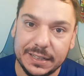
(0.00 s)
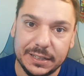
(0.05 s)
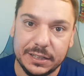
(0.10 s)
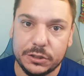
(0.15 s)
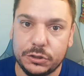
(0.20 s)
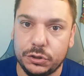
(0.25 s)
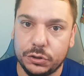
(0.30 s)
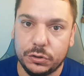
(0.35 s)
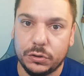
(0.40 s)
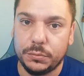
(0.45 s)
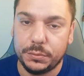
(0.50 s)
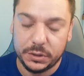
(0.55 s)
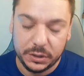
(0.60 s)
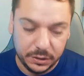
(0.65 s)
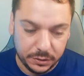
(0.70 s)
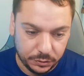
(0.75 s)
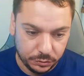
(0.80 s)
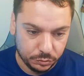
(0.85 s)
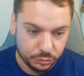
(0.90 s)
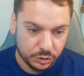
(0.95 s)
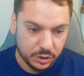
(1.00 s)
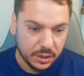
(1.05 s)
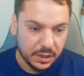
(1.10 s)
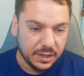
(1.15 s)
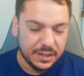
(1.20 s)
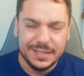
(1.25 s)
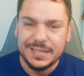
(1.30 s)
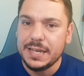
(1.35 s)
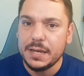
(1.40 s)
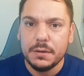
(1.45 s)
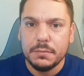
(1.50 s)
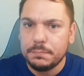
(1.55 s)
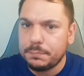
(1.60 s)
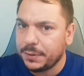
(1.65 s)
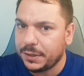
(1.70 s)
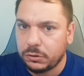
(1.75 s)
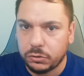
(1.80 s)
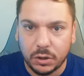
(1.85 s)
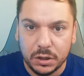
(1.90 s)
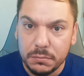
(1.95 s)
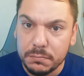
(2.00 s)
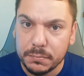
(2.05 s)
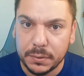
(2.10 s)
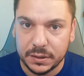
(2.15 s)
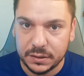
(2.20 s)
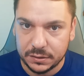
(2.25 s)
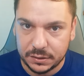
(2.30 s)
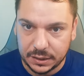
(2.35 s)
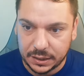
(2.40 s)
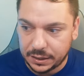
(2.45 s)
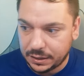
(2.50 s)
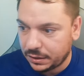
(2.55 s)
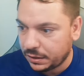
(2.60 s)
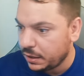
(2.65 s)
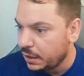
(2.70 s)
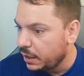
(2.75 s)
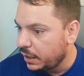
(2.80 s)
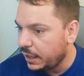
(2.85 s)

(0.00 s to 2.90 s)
lesionó Vinicius y empezó a inventar,